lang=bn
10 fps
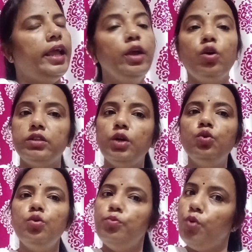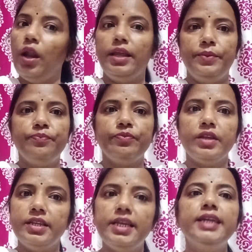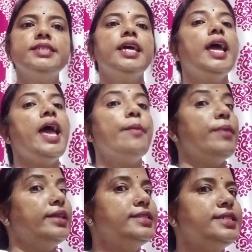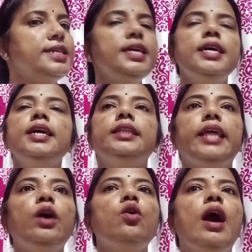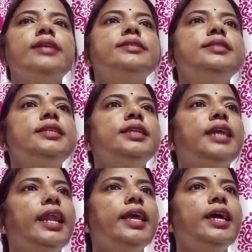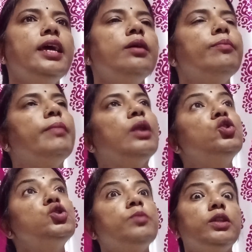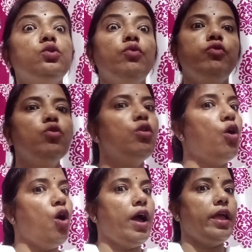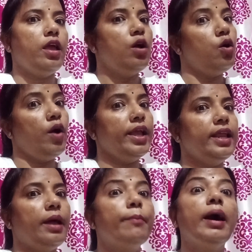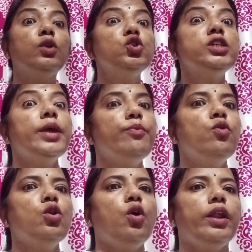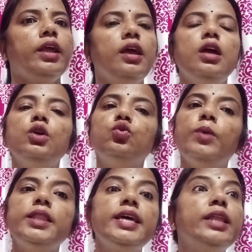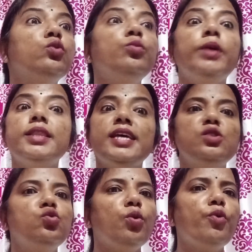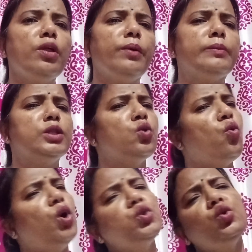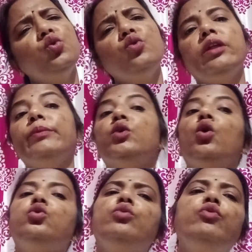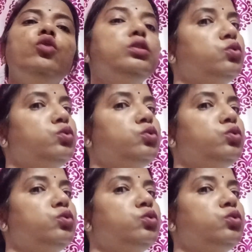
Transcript: এই কথাগুলো বলে ঠিক আছে হ্যাঁ মানছি দেখো আজকের দিনে দাঁড়িয়ে মানুষ মাত্র ভুল হয় হয় কি না মানুষেই ভুল করে তোমাদের তোমাদের দুটো পরিবারের মধ্যে কত নোংরামি কত ভুল